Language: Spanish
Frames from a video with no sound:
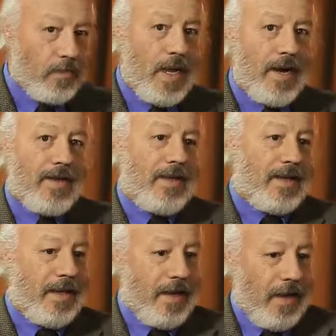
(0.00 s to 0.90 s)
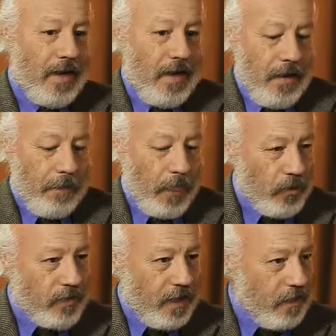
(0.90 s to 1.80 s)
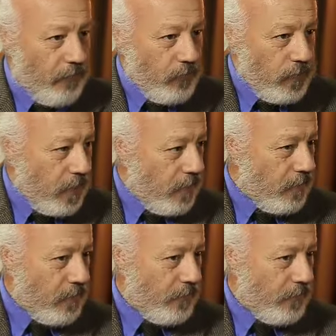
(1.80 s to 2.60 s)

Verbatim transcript: es un arte que no está difundido,